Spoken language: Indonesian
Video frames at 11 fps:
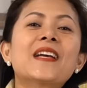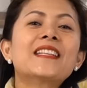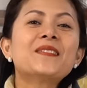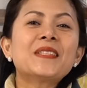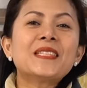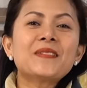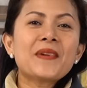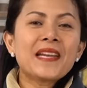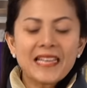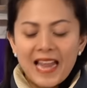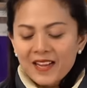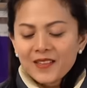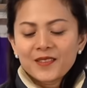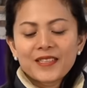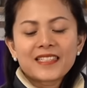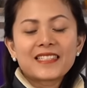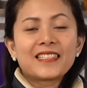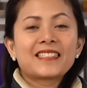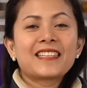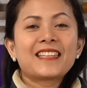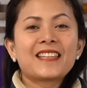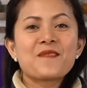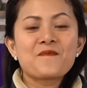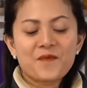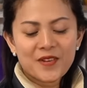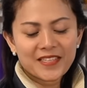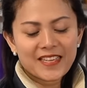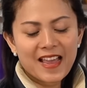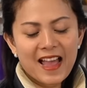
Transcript: oke okay, teman-teman aku udah selesai diimpus